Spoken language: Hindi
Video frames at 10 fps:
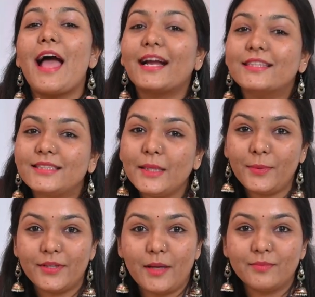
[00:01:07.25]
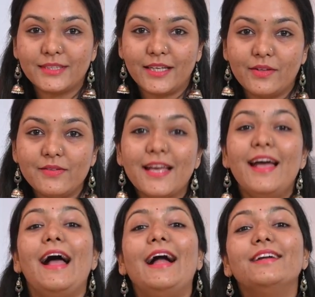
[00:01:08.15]
एक्सेप्ट देम
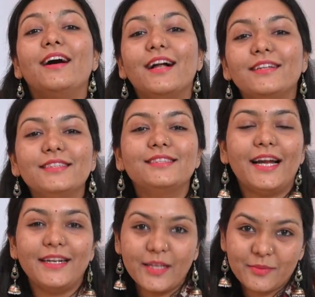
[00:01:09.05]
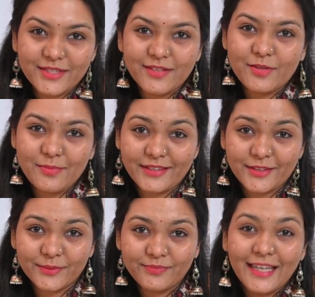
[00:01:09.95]
सेल्व एंड अंडरस्टैंड देम सेल्व बेटर